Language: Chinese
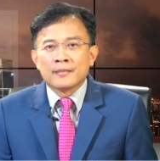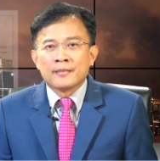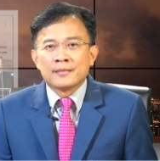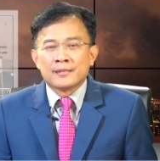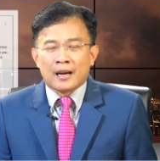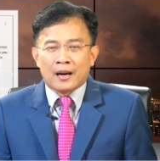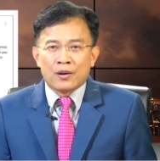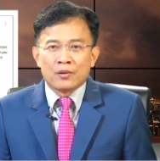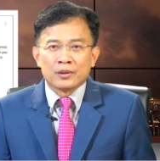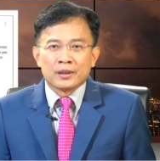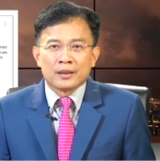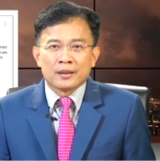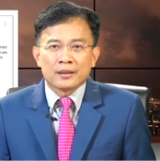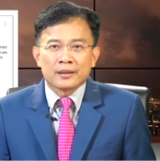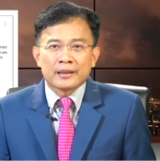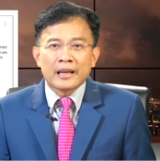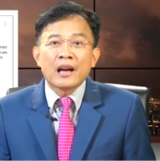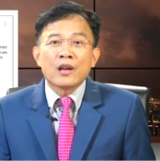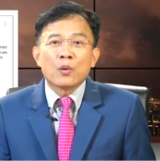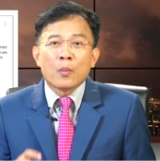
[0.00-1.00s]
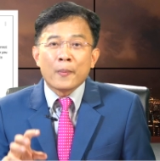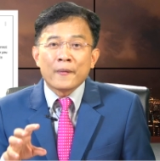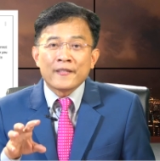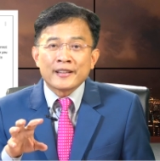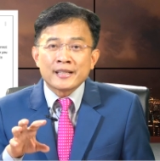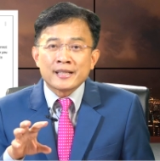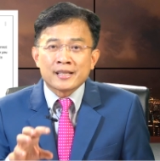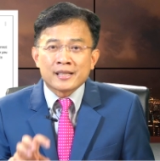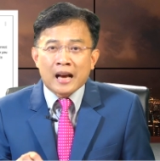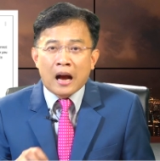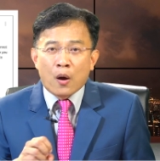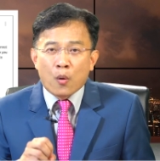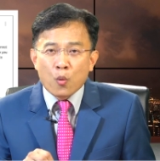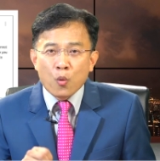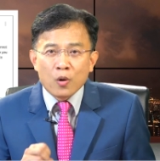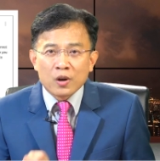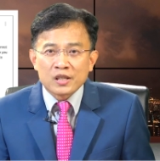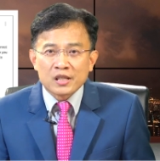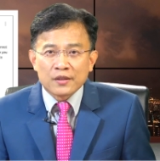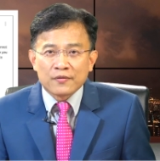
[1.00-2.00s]
然后呢，他有没有办法掌
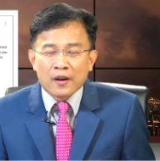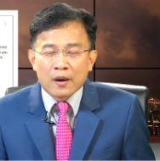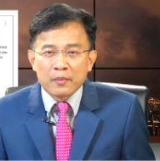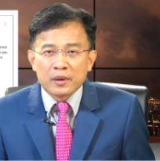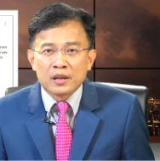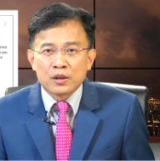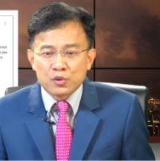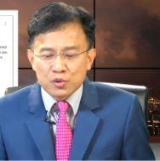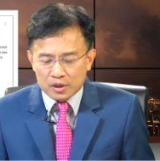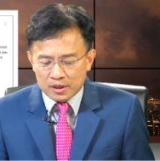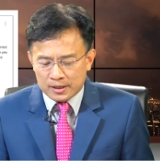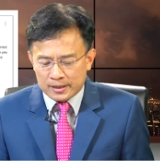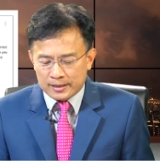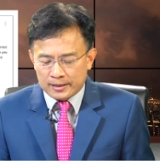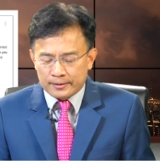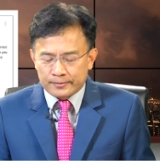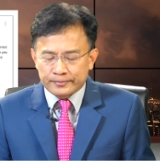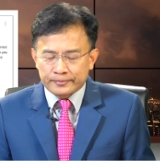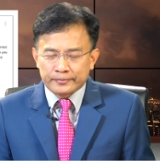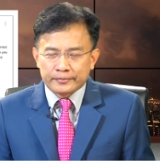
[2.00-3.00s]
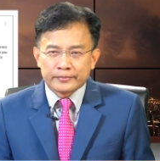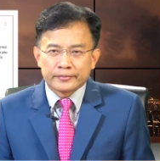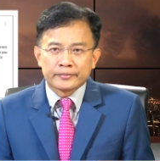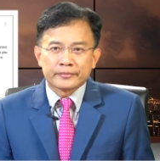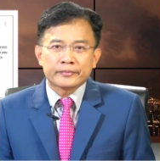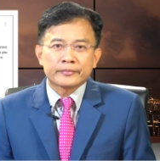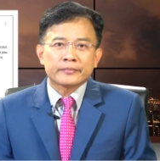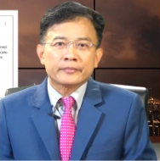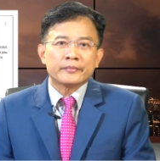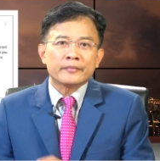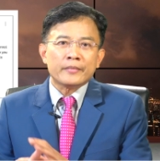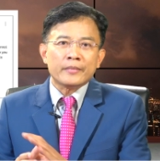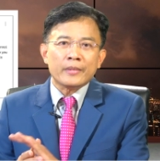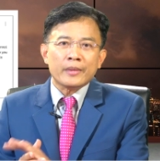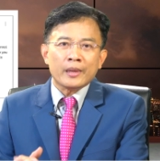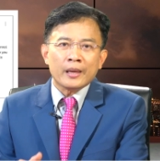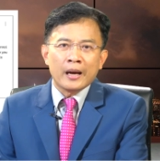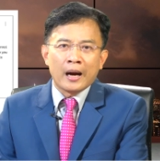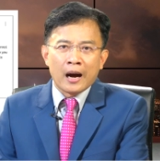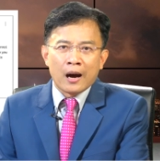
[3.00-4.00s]
握这方面的讯息？
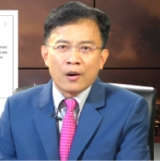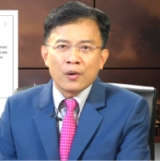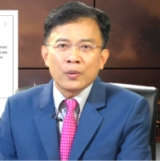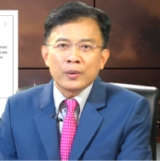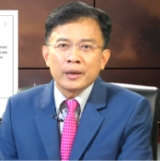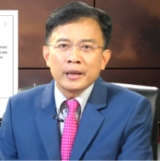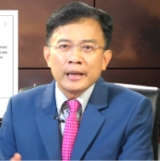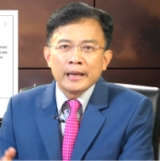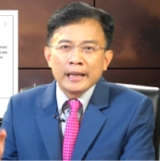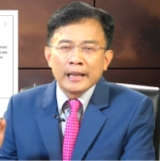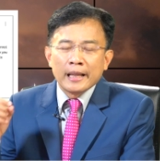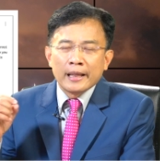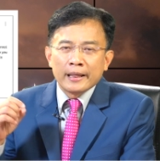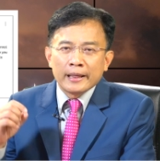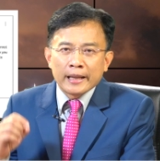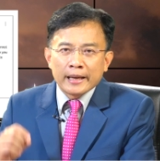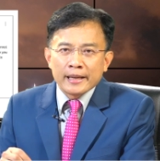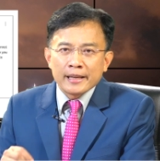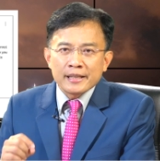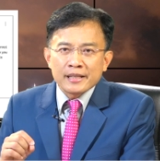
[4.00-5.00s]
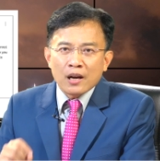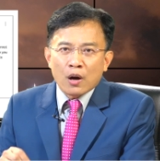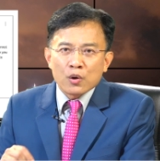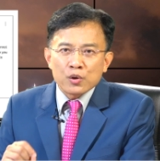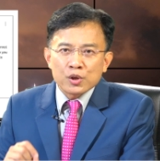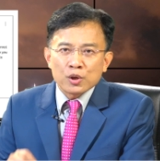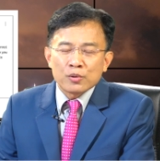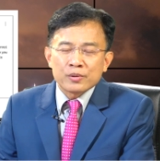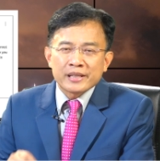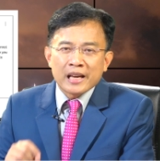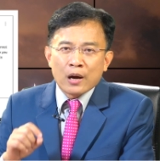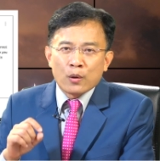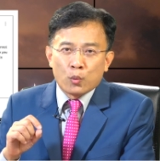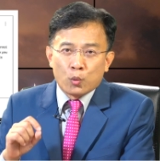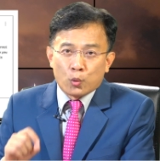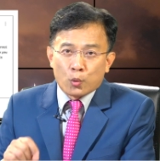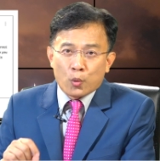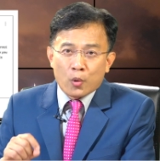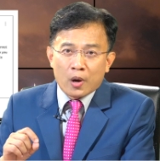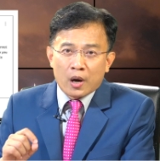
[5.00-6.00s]
好，林教授在
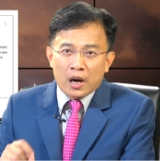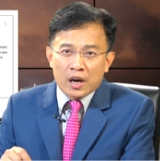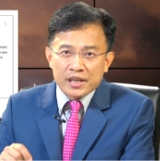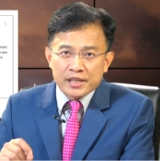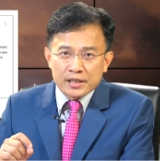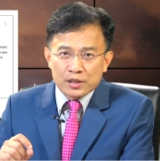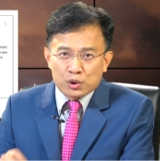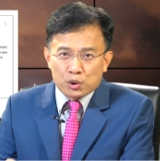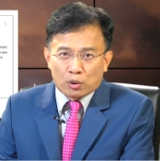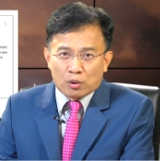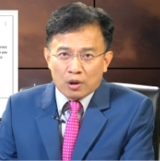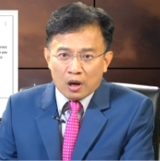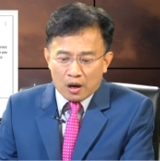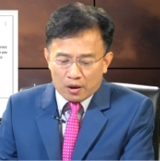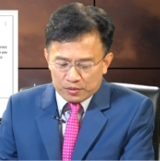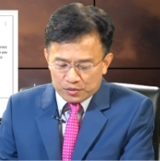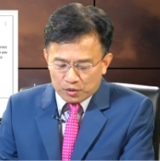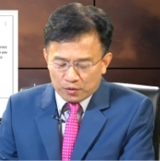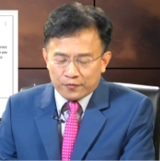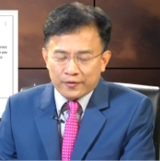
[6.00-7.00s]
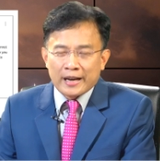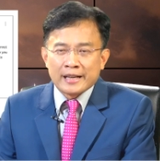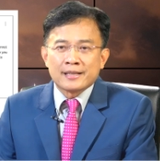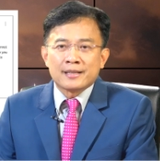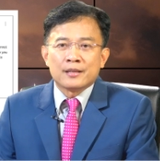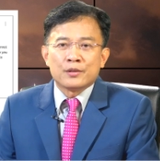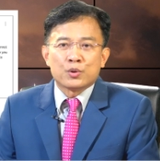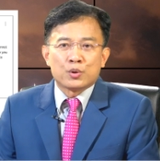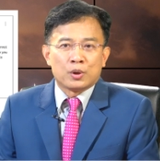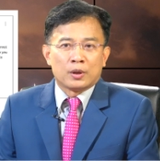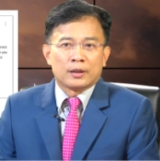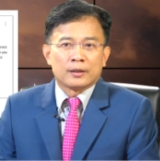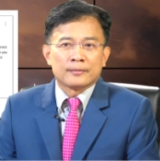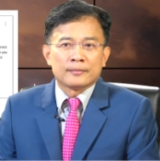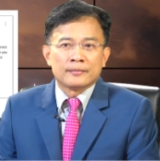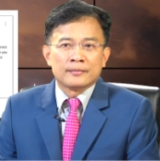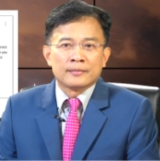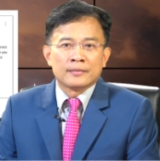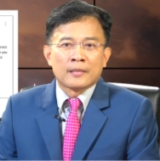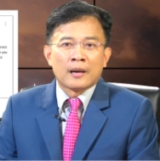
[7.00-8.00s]
五月二十九号就发信去了，
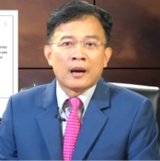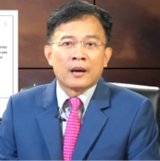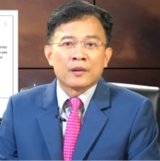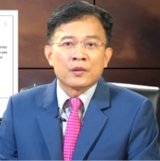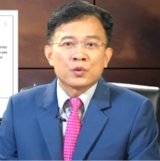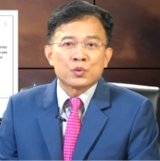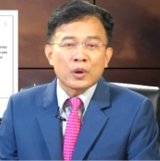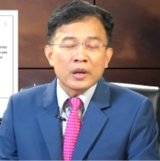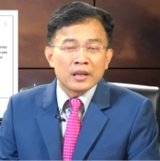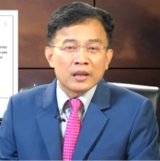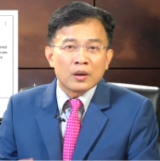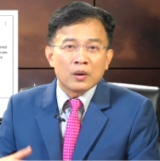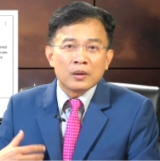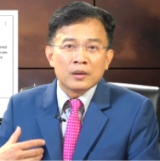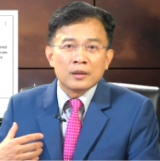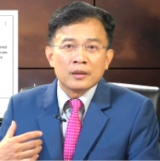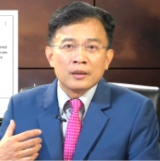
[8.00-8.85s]
好，所以呢，